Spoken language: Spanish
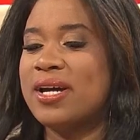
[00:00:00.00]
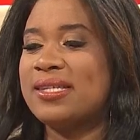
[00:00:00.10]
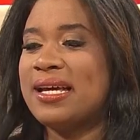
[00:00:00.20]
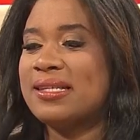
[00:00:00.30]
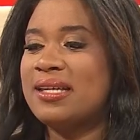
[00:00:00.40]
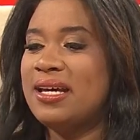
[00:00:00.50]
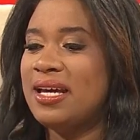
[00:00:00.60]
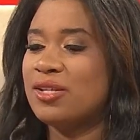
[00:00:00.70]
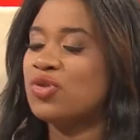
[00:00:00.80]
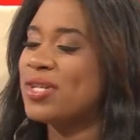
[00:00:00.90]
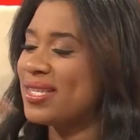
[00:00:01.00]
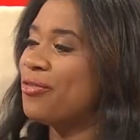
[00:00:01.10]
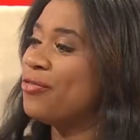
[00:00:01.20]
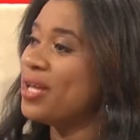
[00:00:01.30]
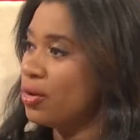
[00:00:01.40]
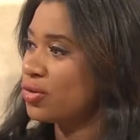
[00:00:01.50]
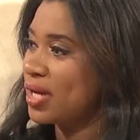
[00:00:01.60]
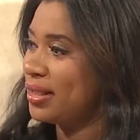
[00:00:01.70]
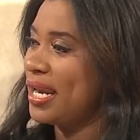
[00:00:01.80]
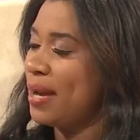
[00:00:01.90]
esas, esos desafíos
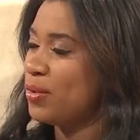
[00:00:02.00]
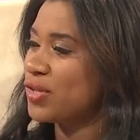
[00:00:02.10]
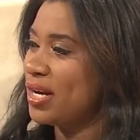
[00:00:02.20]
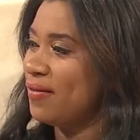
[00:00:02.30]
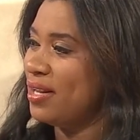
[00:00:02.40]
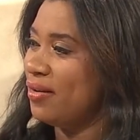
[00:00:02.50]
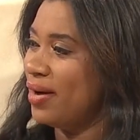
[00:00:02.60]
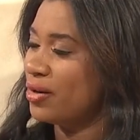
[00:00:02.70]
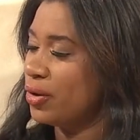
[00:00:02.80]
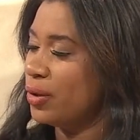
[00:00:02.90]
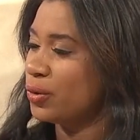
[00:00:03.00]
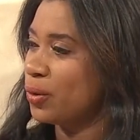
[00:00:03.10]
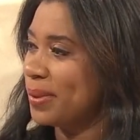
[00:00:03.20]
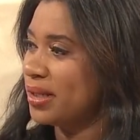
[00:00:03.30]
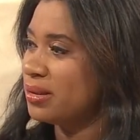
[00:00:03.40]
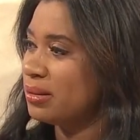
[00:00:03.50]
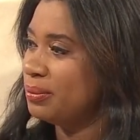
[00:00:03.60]
que tenemos a nivel de barrios en nuestro país?